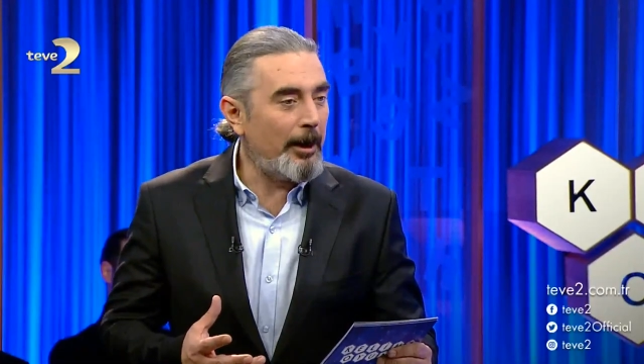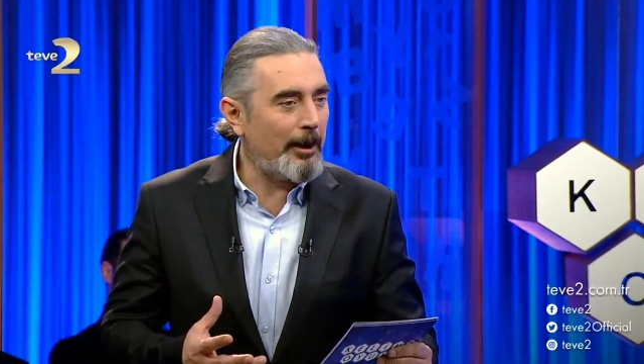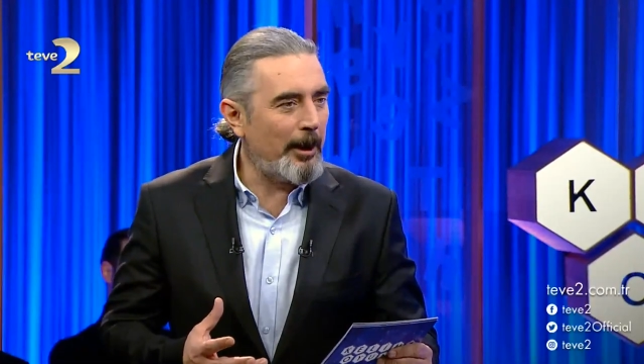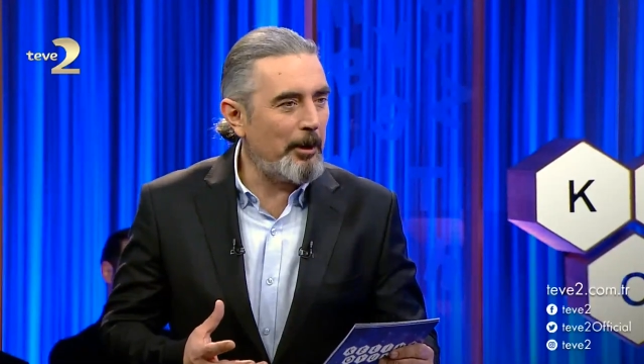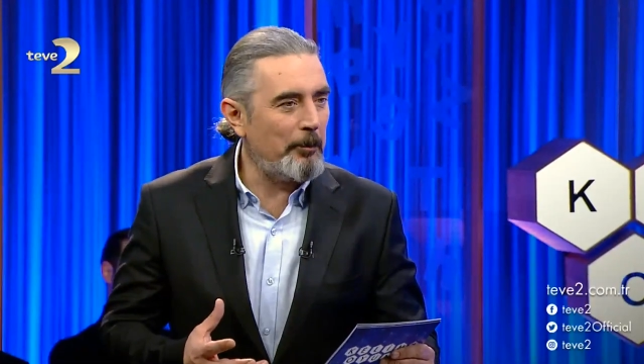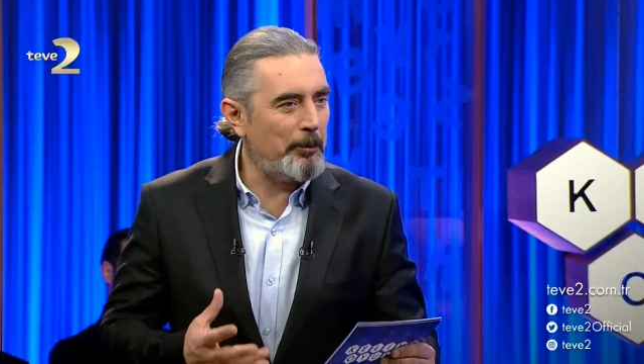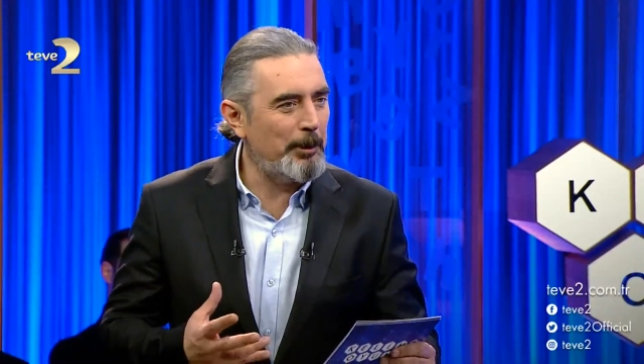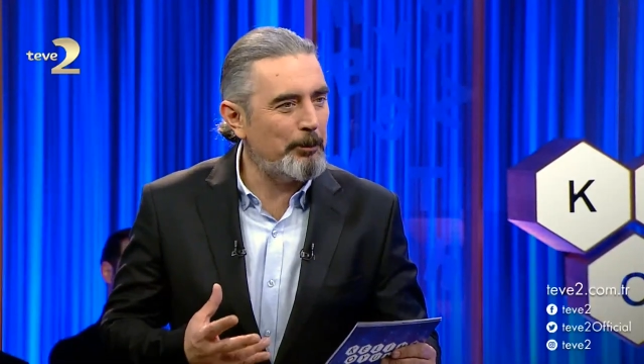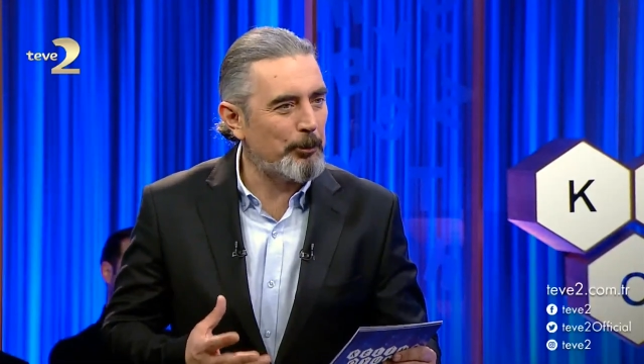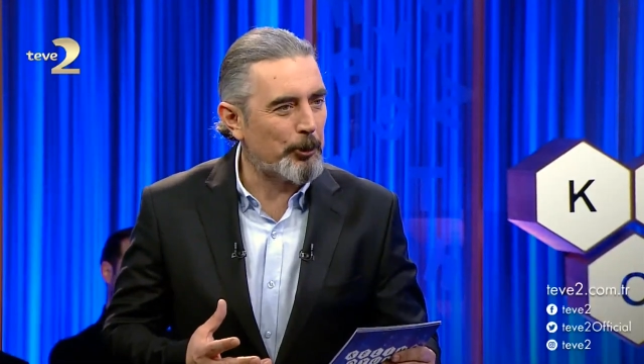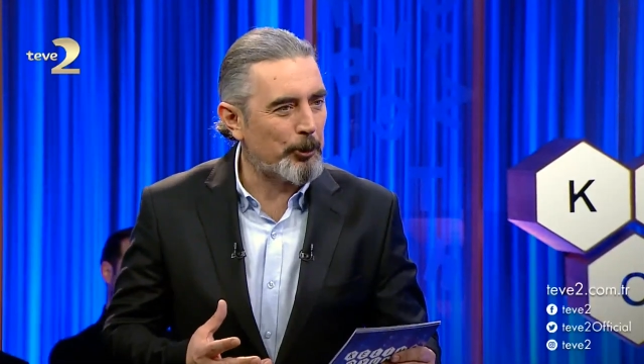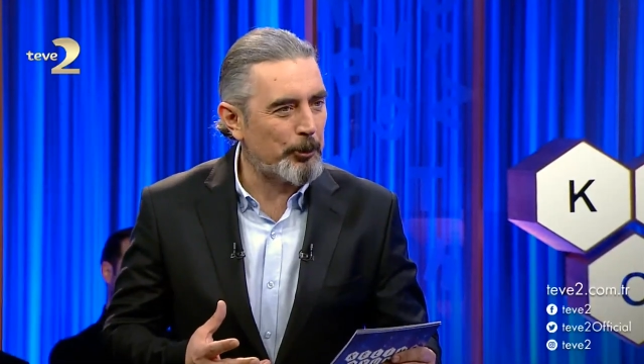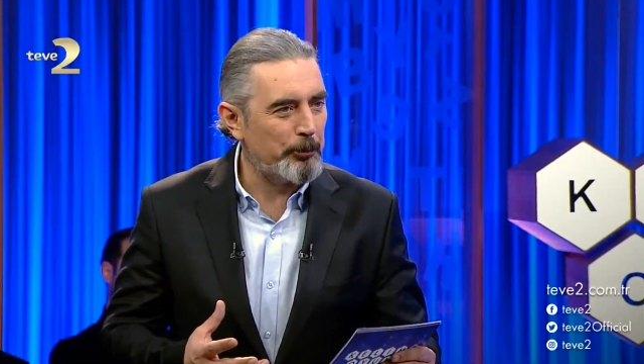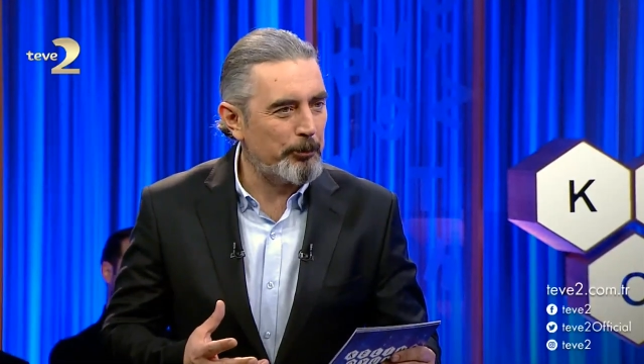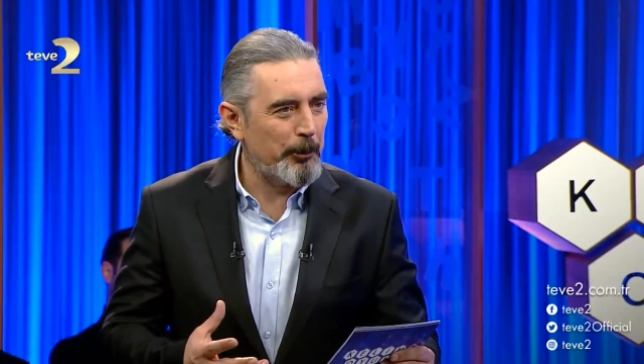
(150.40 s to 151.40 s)
yarar
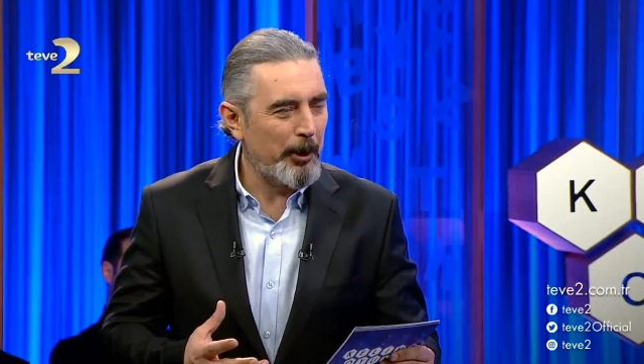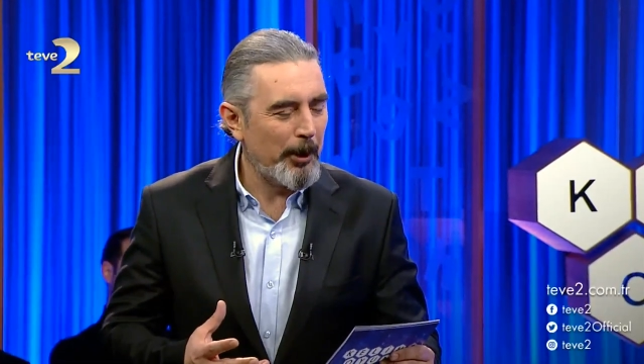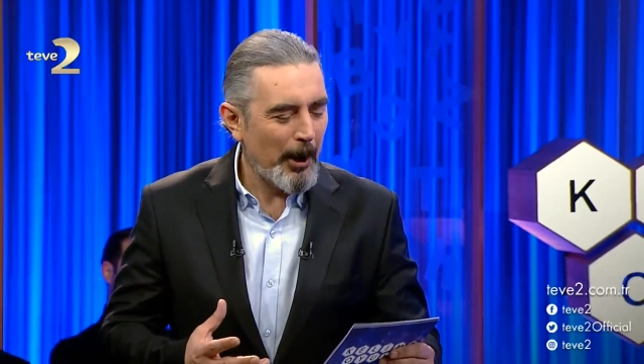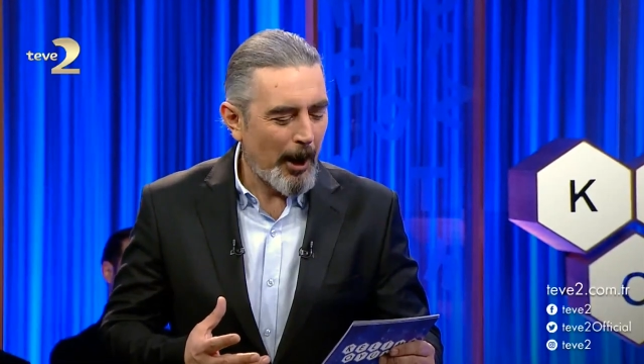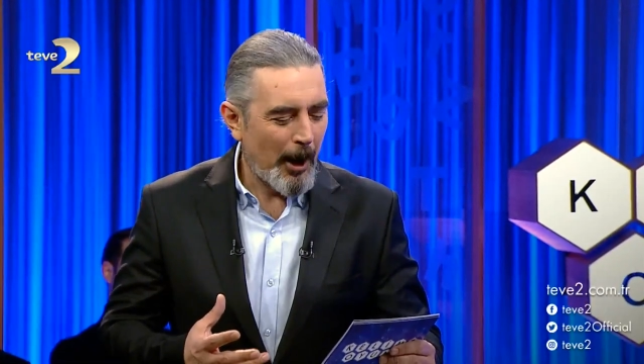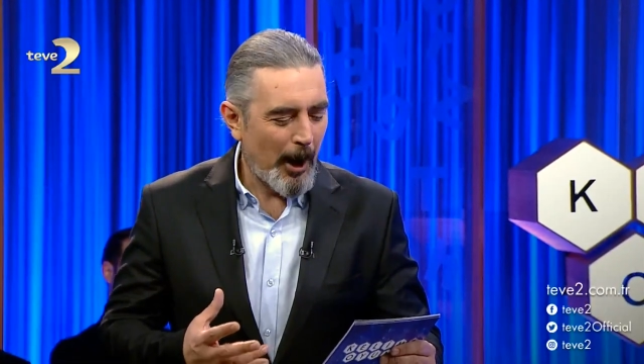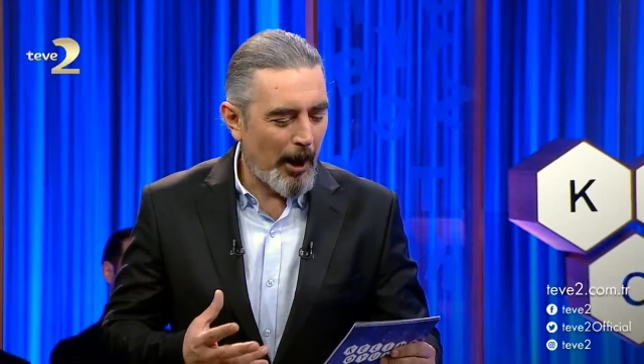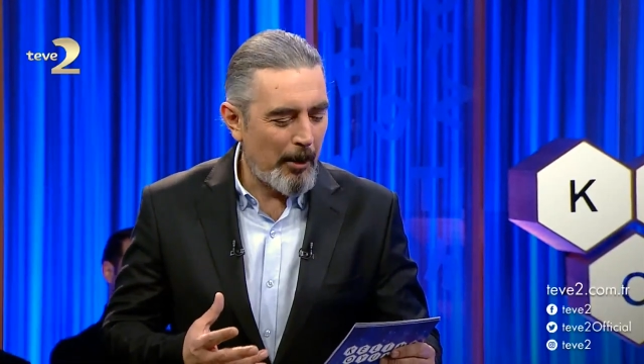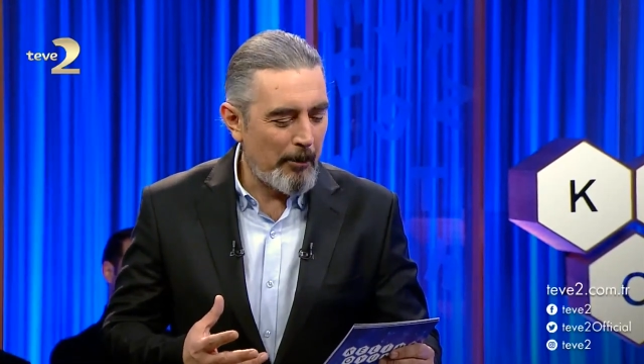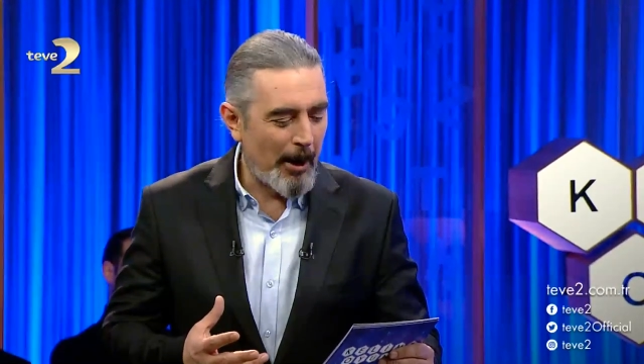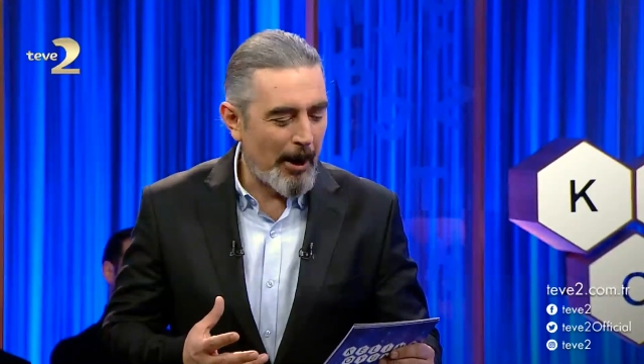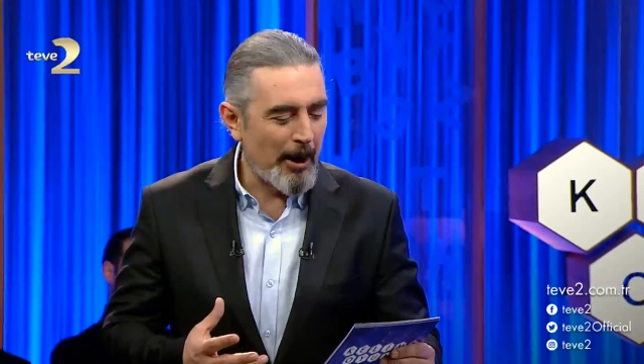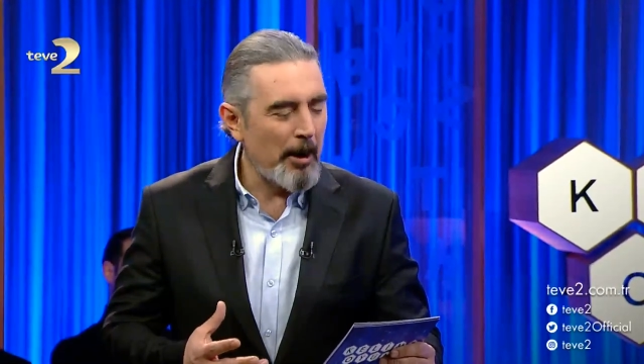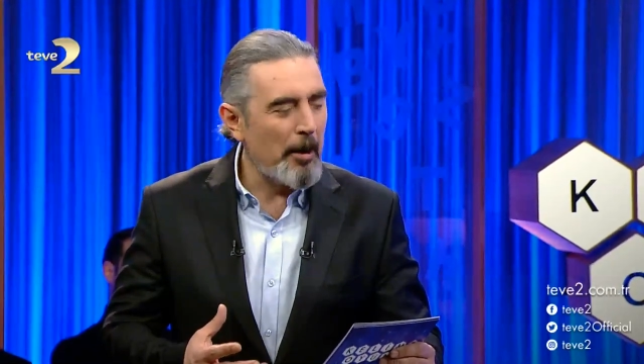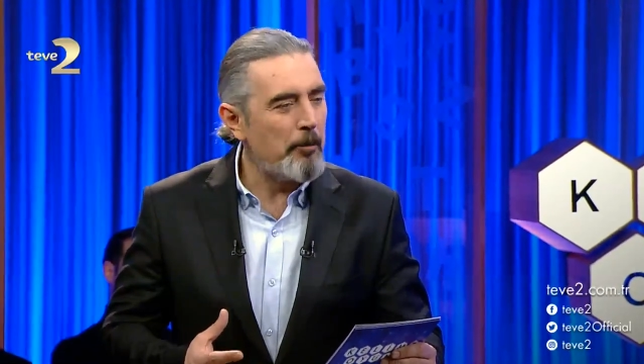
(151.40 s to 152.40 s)
bilmiyorum.
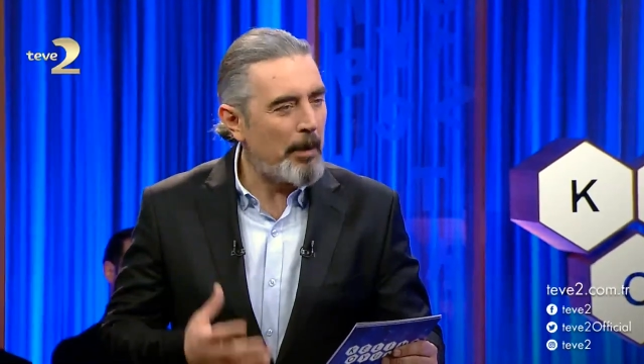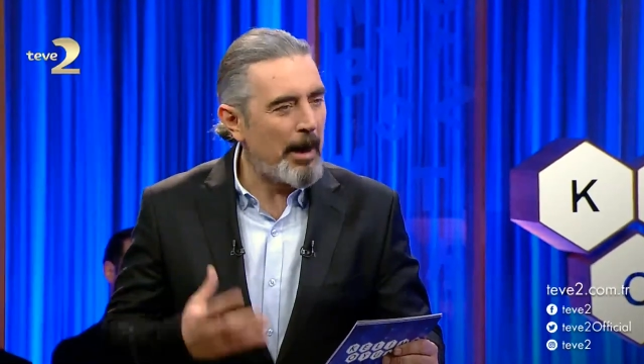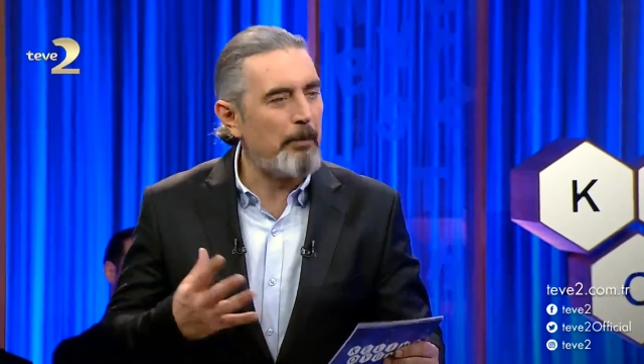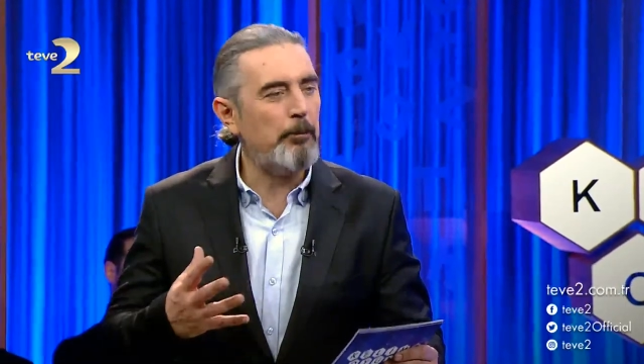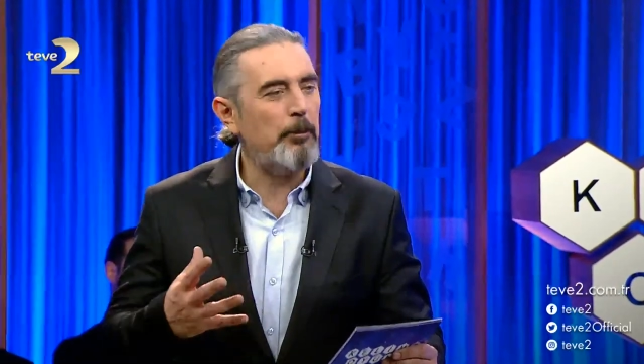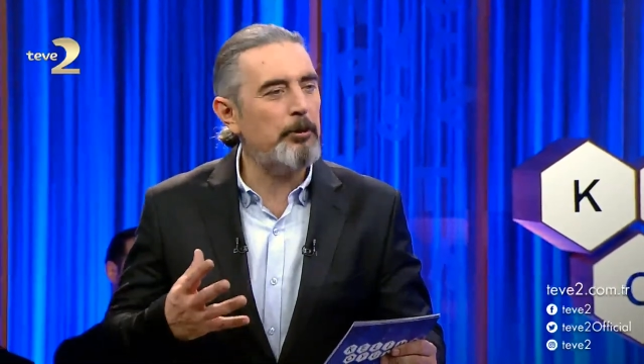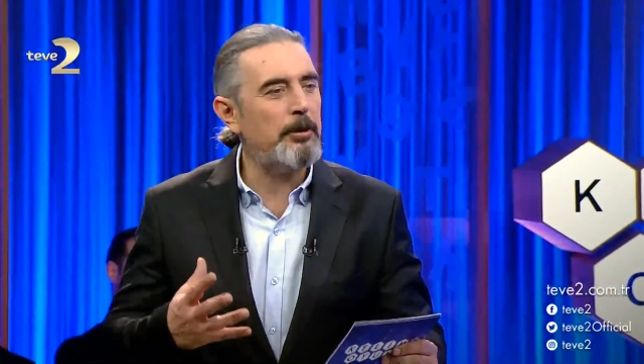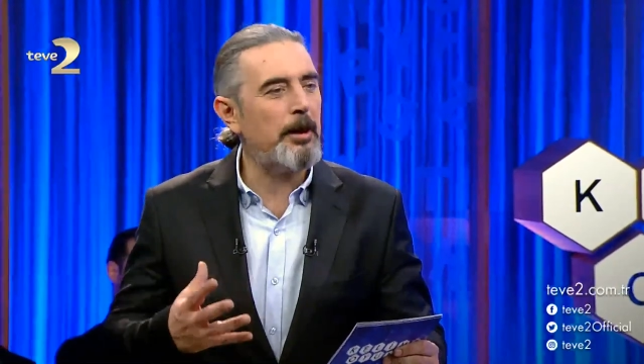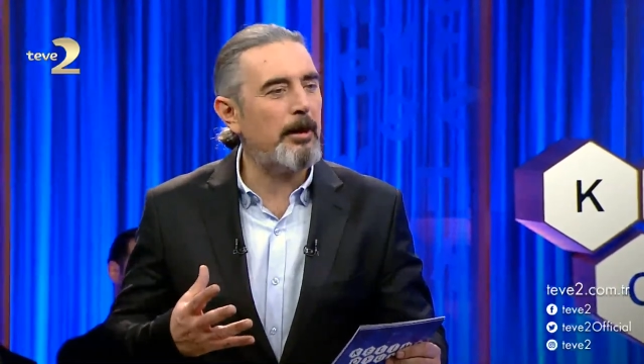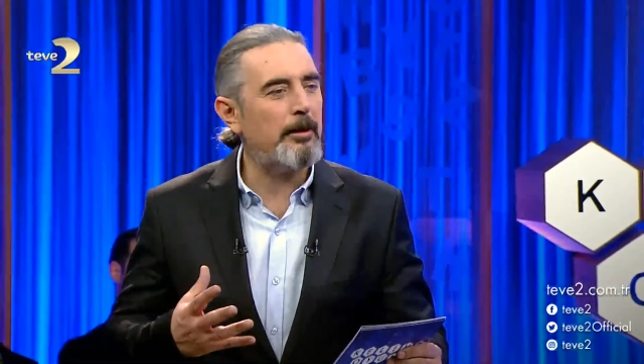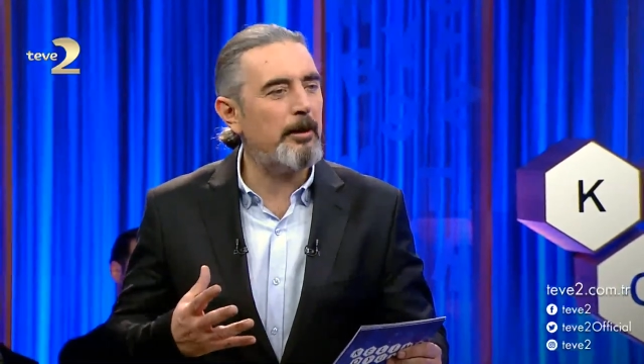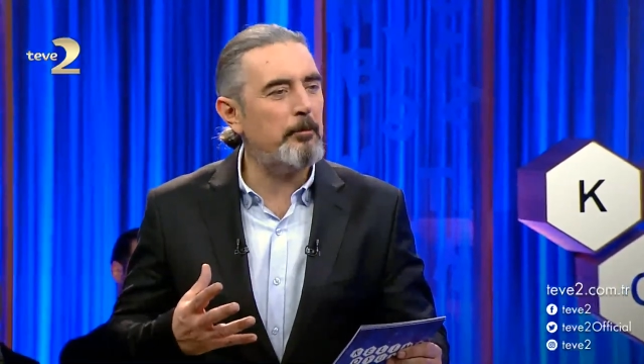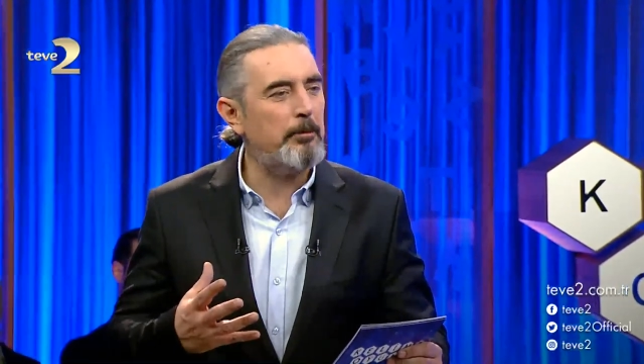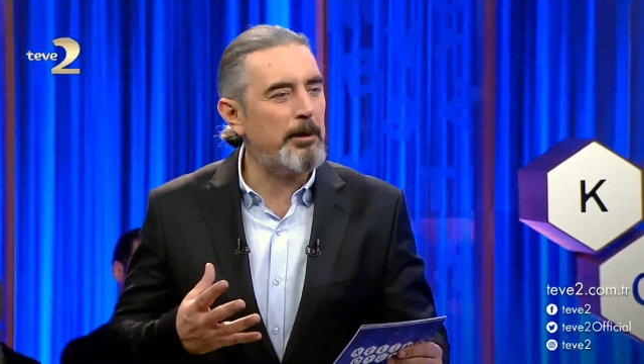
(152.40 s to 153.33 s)
Ama ben bunu zaten